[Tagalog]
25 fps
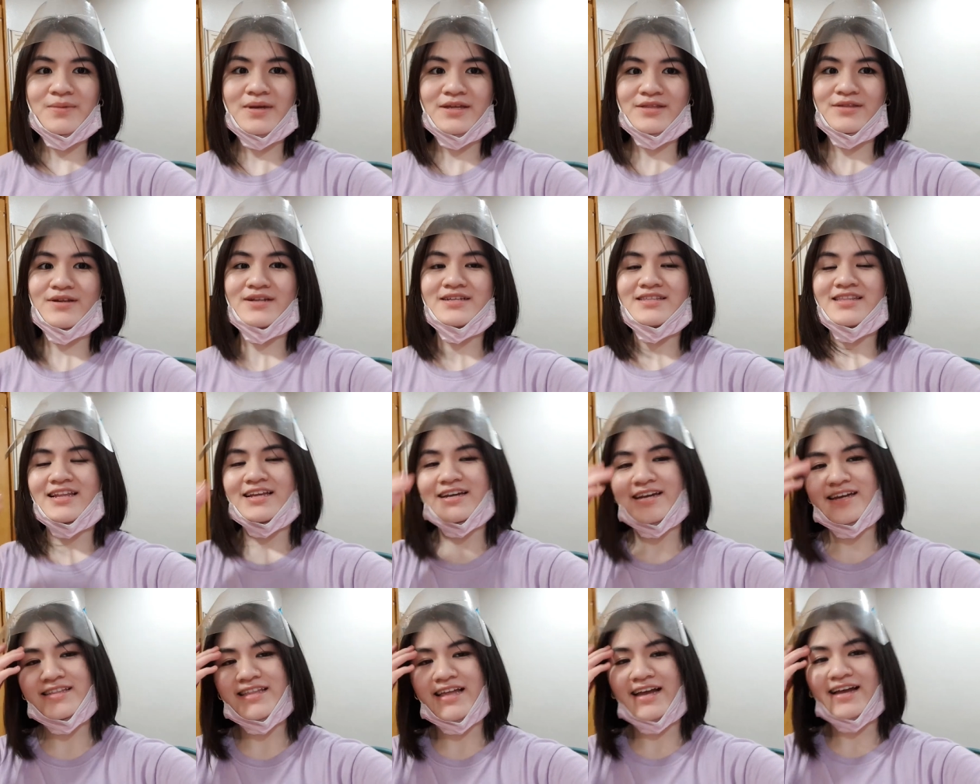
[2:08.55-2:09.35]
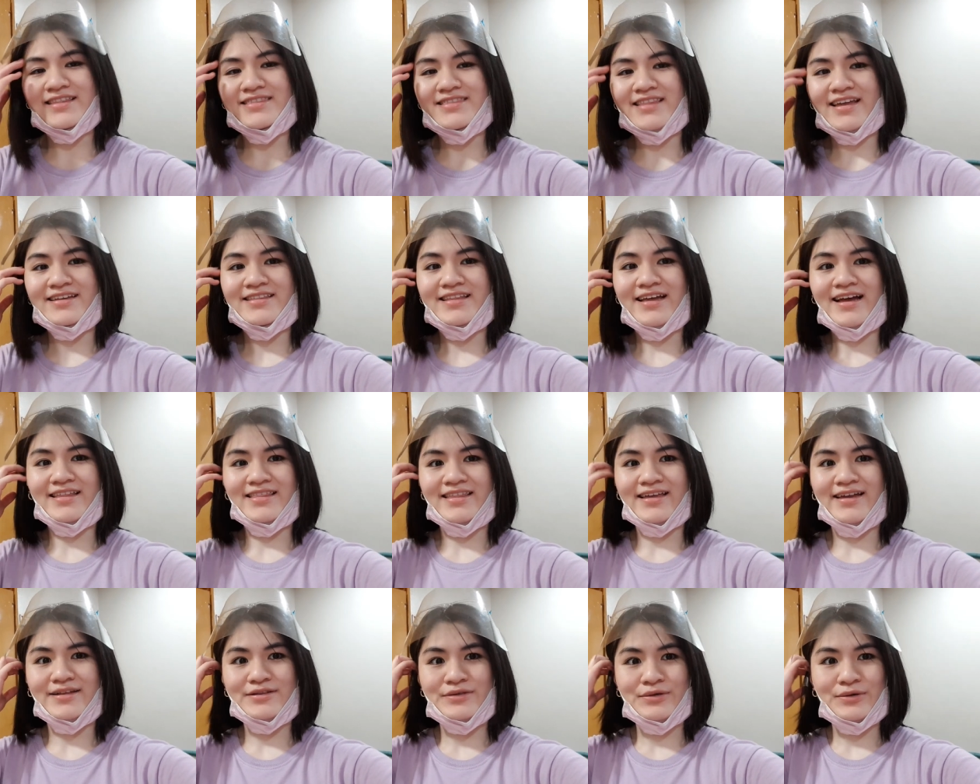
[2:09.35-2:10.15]
Ito lang talaga inaantay
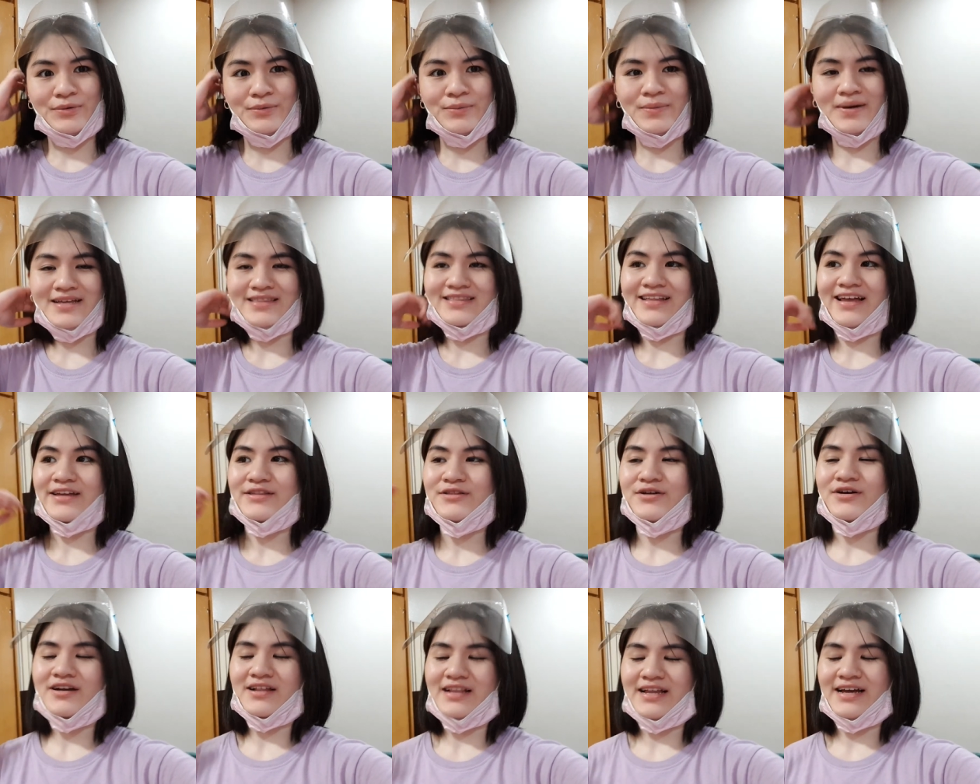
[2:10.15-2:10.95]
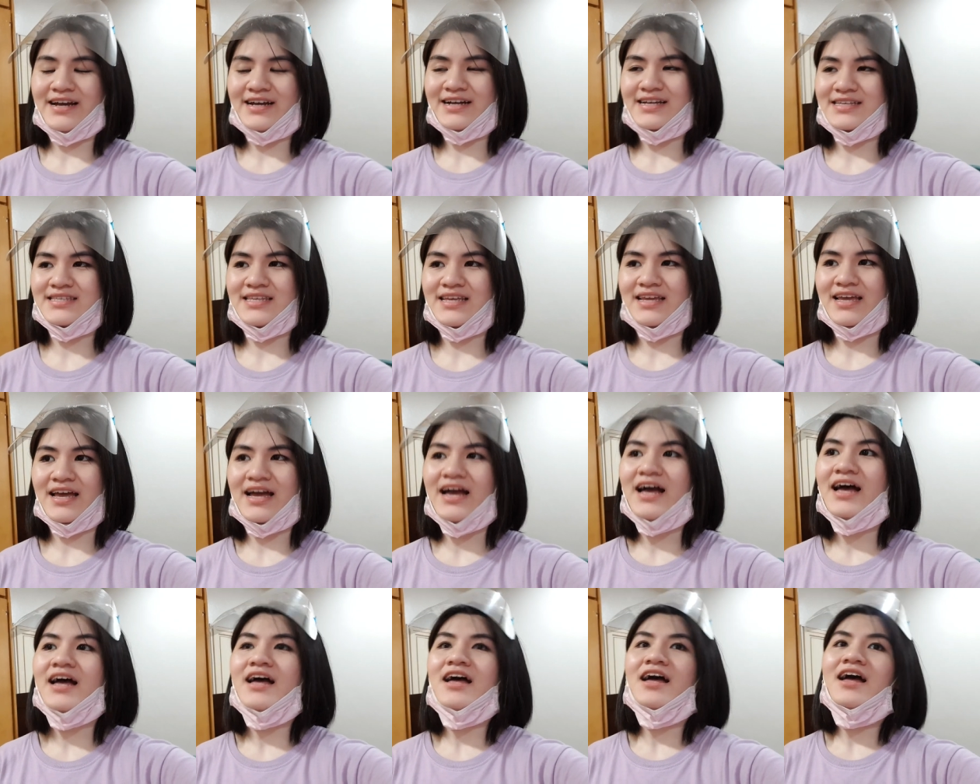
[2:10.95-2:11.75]
natin, yung mag 9 o'clock kasi nga